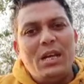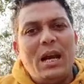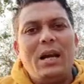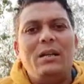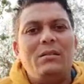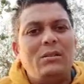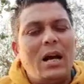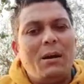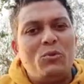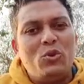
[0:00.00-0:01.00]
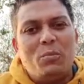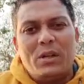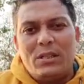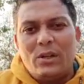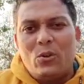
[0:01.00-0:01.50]
या आप जो
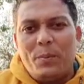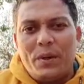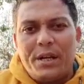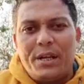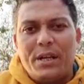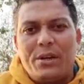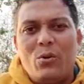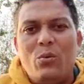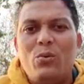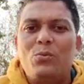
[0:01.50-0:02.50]
बाजार को पकड़ के रखो